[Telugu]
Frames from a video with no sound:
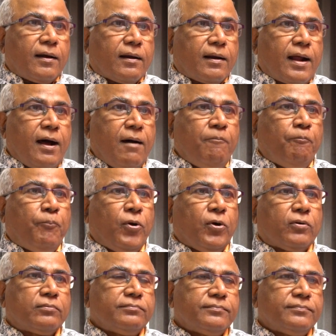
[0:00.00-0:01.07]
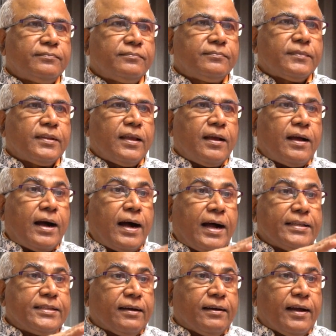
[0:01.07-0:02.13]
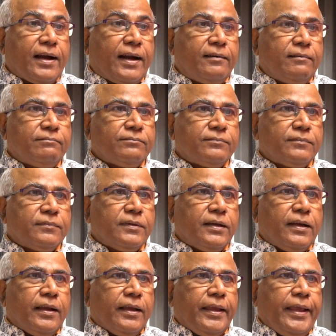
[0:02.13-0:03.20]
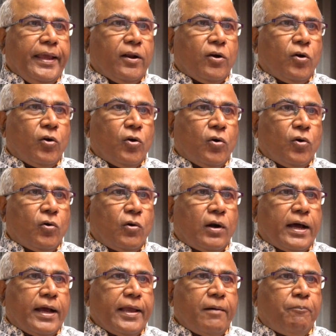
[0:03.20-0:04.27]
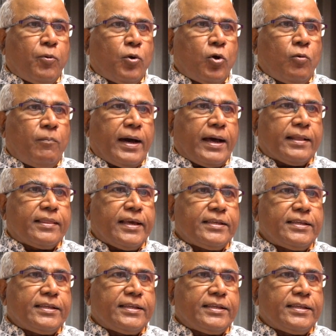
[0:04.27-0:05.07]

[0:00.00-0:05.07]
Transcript: రాంపూర్ అజంగఢ్ ఈ రెండు కూడా ఎప్పుడూ భారతీయ